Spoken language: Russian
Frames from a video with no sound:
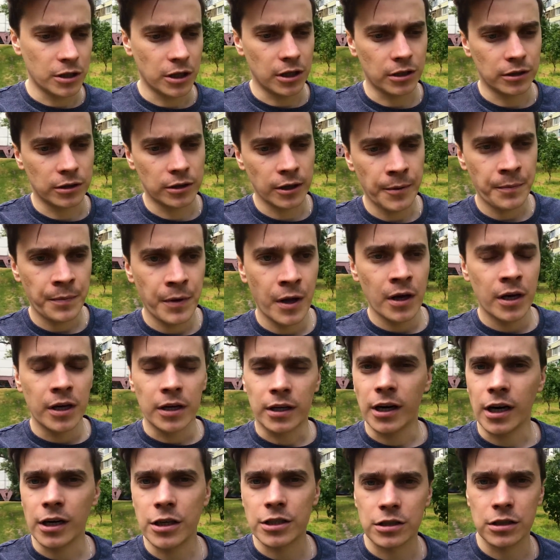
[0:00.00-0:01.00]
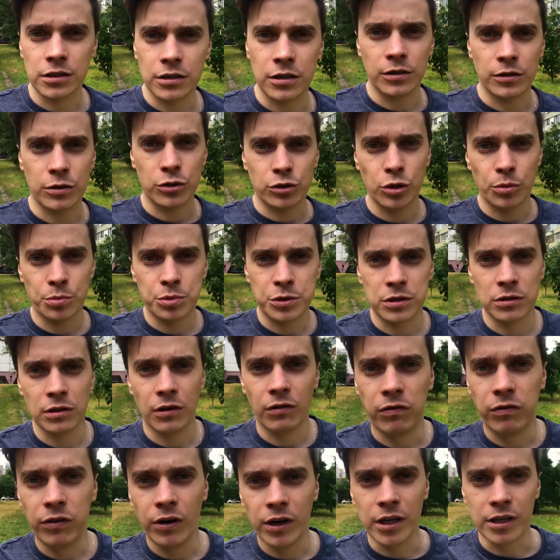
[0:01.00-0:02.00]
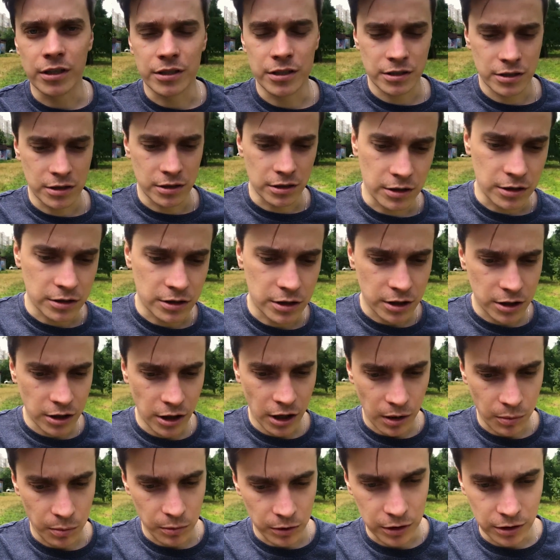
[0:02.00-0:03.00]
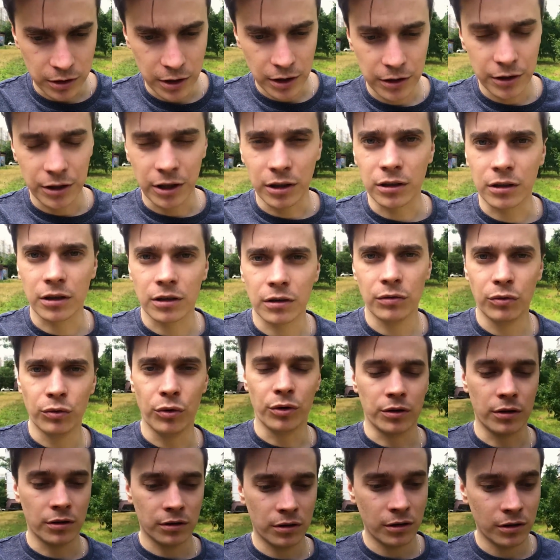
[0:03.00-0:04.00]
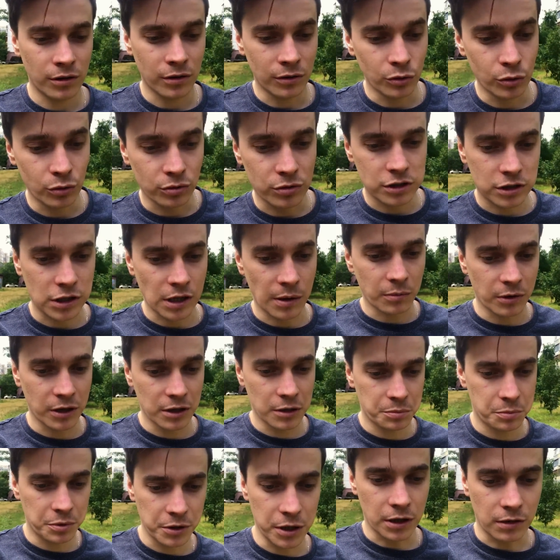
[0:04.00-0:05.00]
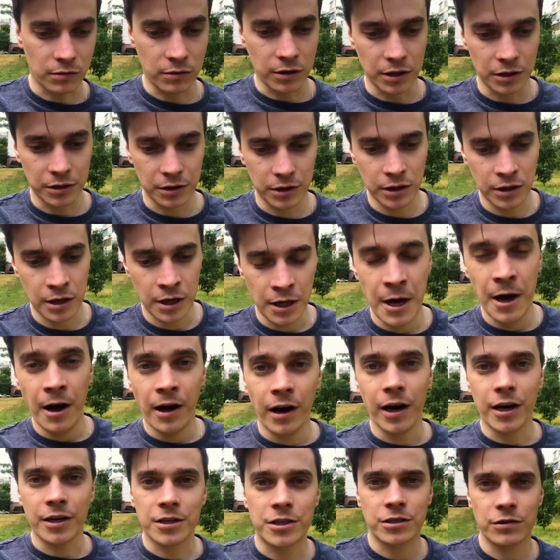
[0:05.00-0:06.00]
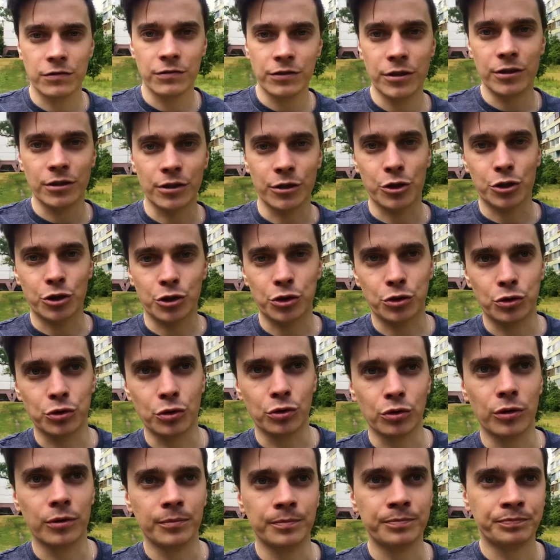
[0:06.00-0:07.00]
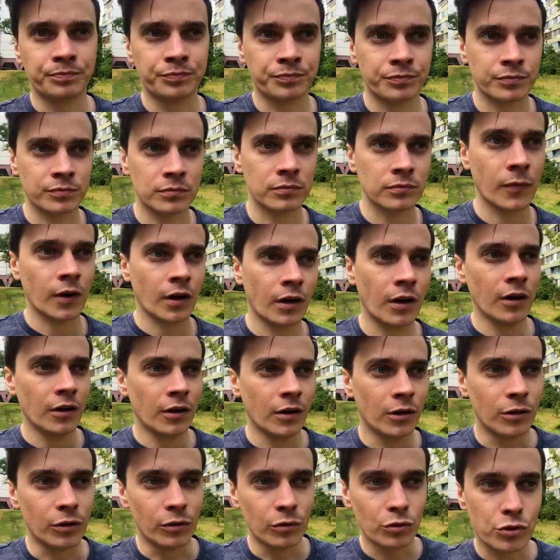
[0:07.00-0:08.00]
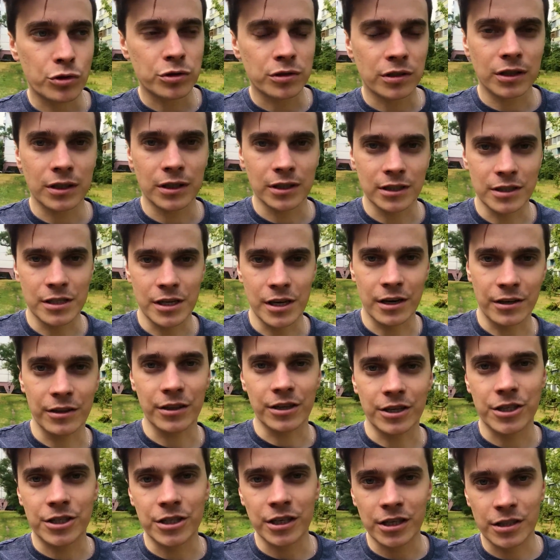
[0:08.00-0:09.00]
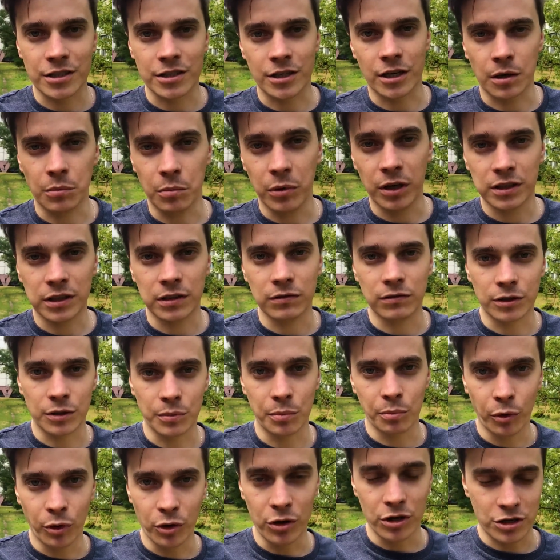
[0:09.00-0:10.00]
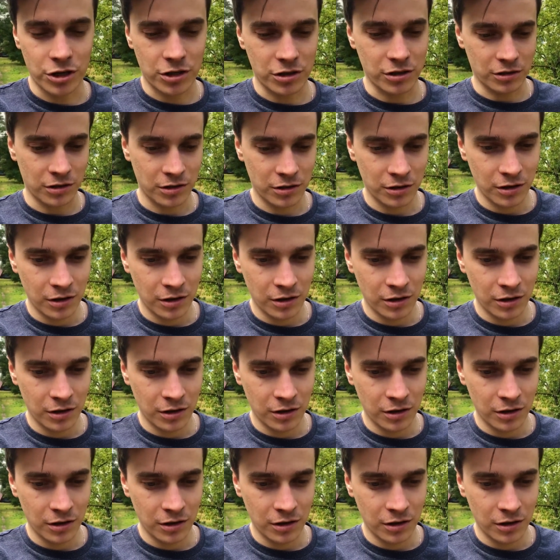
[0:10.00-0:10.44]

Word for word: деле, да. Как же, собственно, вылезти из ямы, да, долговой? Ну, самое первое, да, очевидно, что нужно за начать зарабатывать больше